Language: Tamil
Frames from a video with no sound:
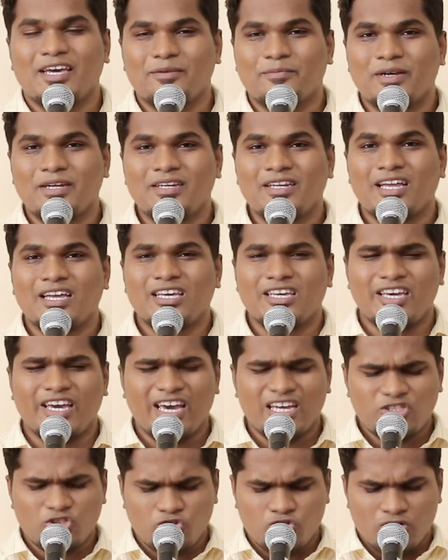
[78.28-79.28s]
ஏமேன்
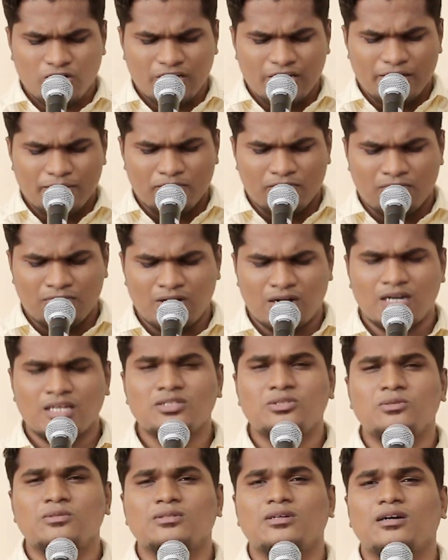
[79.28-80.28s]
இயேசு அங்கே
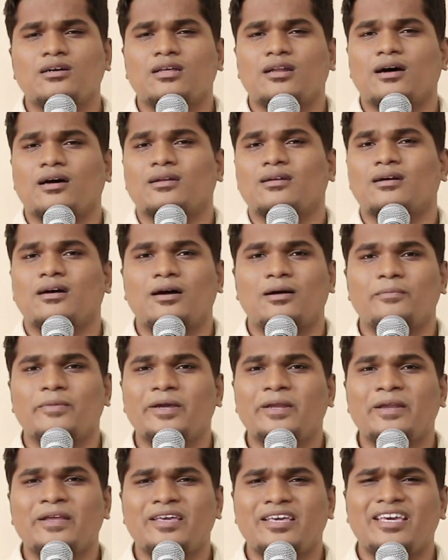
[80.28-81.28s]
மனதுருகுகிறார்
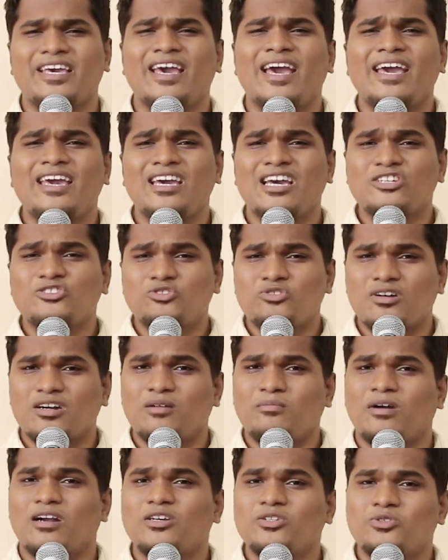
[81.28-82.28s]
அமேன் ஏன் இயேசு
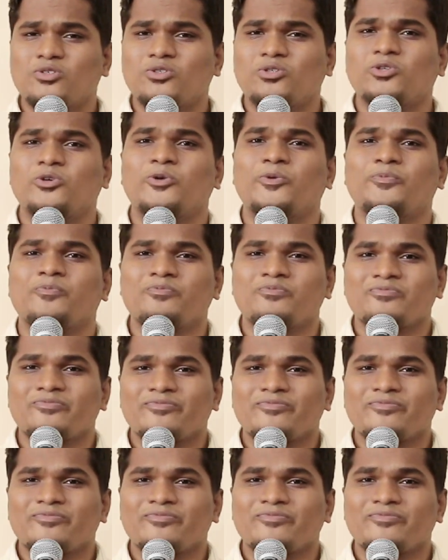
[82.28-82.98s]
அங்கே மனதுருகணும்